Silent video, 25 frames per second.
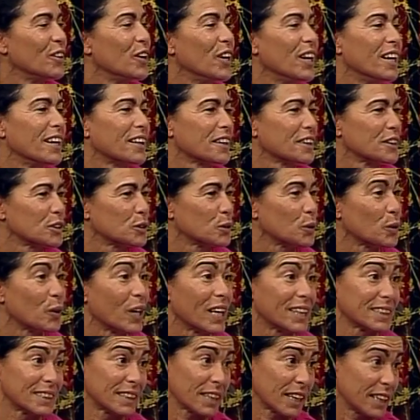el resto
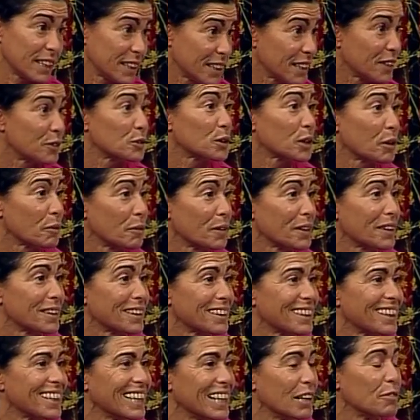hasta que llegue otra vez
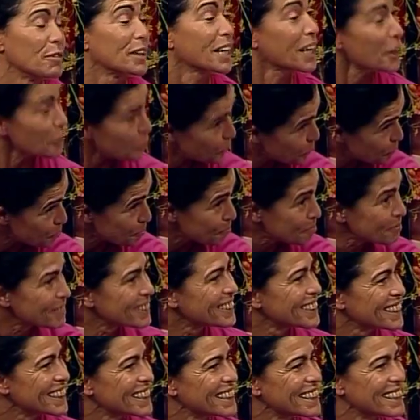el verano.
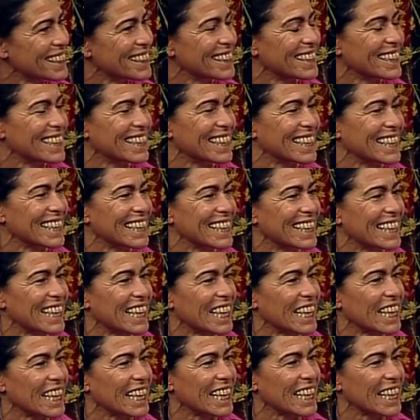Porque lo
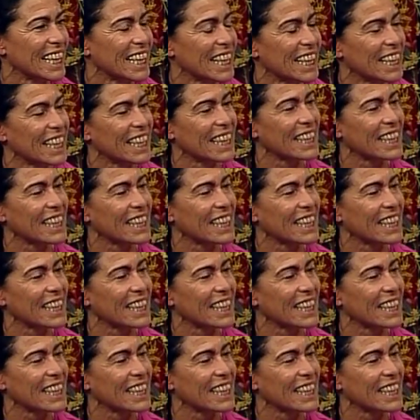ideal,